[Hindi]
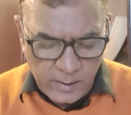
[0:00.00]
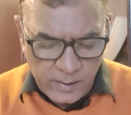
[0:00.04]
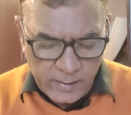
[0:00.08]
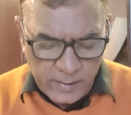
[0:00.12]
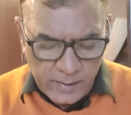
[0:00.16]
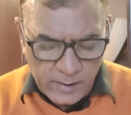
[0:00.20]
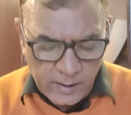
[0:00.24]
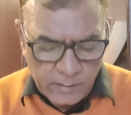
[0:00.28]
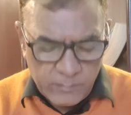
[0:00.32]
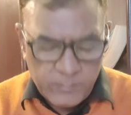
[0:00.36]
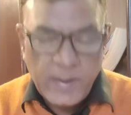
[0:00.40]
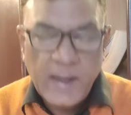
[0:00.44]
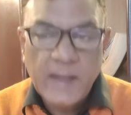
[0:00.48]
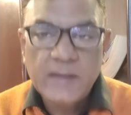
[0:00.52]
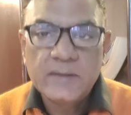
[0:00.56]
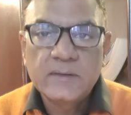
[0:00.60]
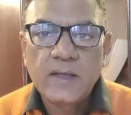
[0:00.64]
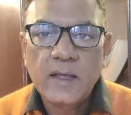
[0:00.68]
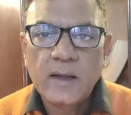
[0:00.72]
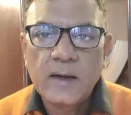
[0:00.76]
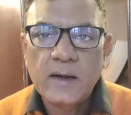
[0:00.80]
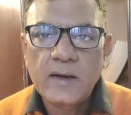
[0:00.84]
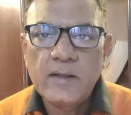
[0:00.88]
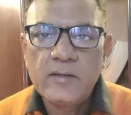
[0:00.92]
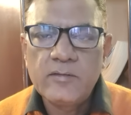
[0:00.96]
लेकिन हम बात
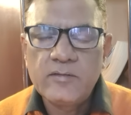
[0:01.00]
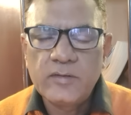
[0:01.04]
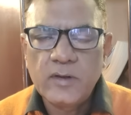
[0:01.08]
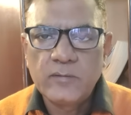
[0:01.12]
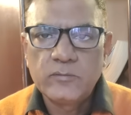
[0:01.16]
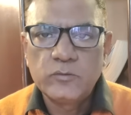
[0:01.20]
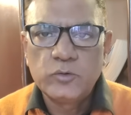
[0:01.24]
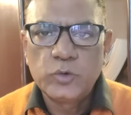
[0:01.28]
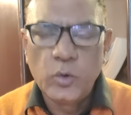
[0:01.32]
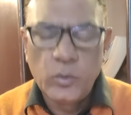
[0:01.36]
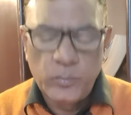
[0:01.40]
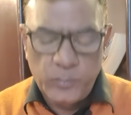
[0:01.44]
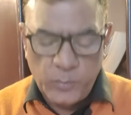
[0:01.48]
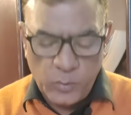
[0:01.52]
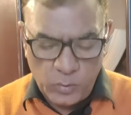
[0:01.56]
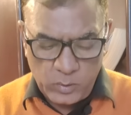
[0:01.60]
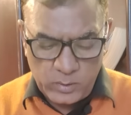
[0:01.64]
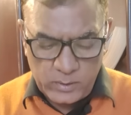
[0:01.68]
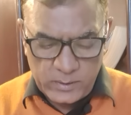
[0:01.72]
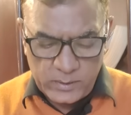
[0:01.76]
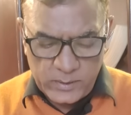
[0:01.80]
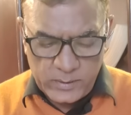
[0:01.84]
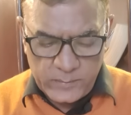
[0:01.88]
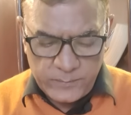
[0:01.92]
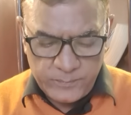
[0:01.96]
कर रहे हैं सिर्फ दो
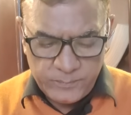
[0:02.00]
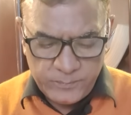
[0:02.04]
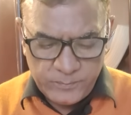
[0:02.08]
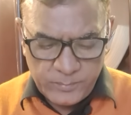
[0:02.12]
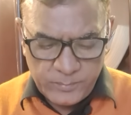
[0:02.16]
पोल की